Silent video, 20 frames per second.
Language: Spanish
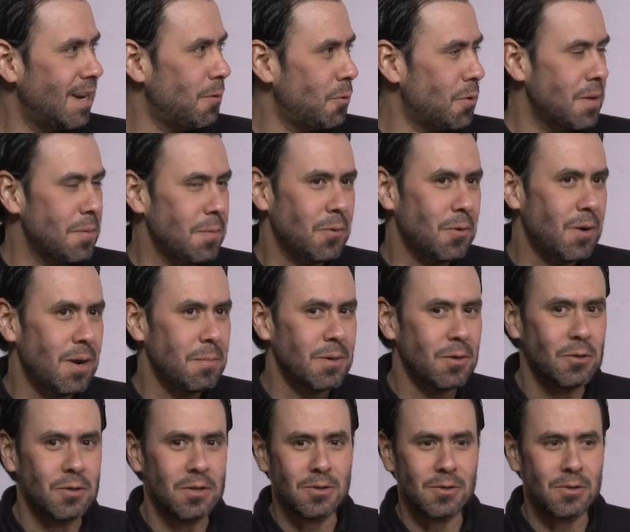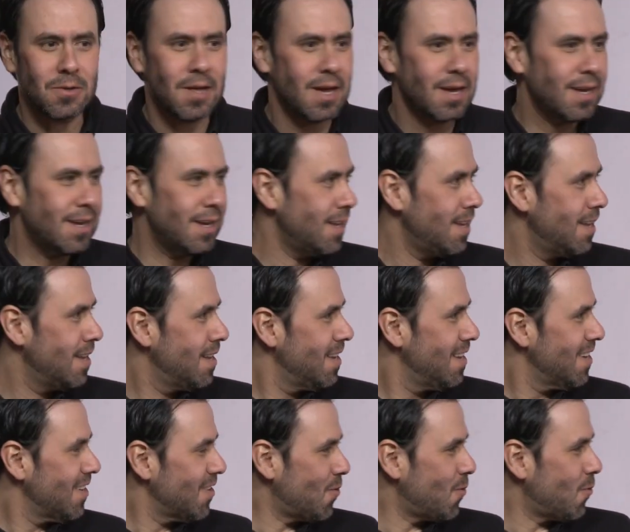la boda de mejor amigo de rodaje,
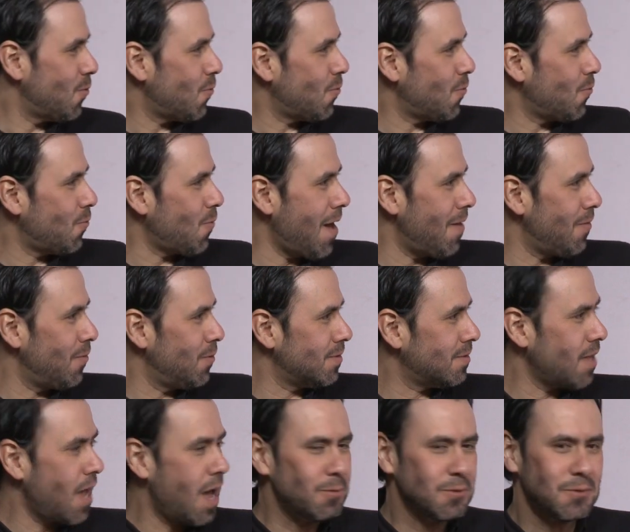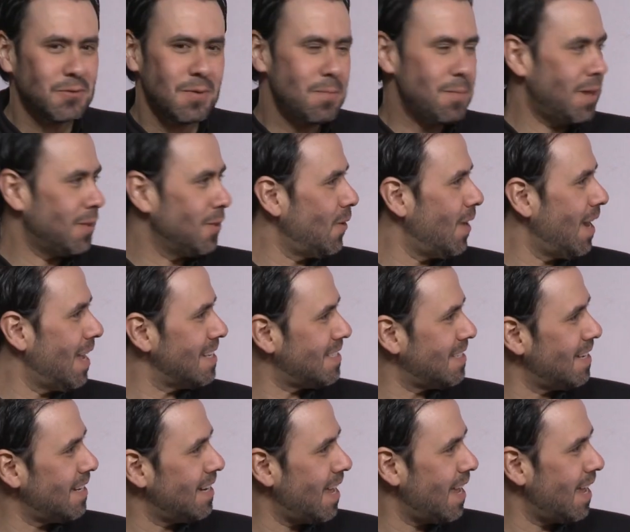cuando estábamos filmando la
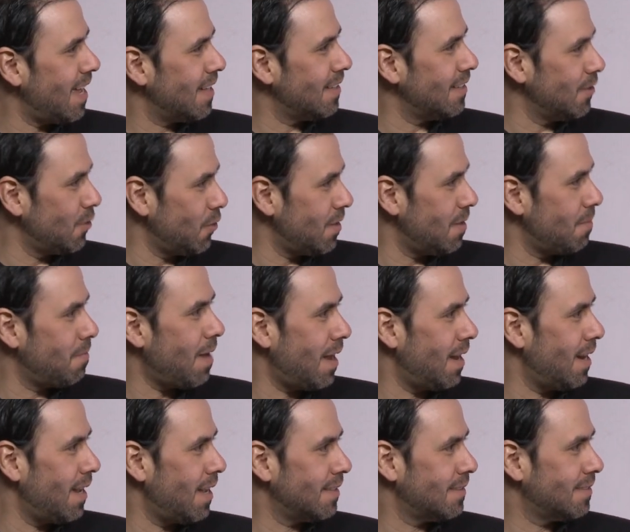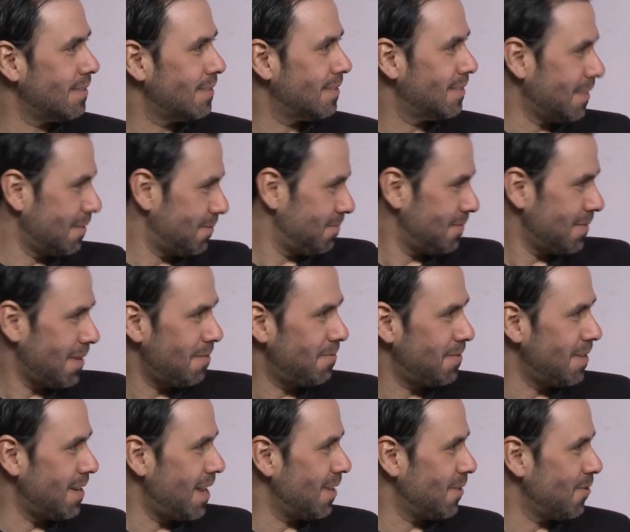escena en donde bailas al
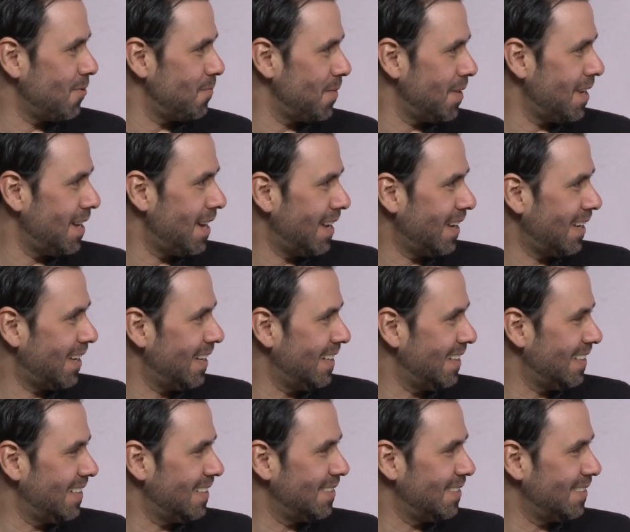final con Miguel Ángel.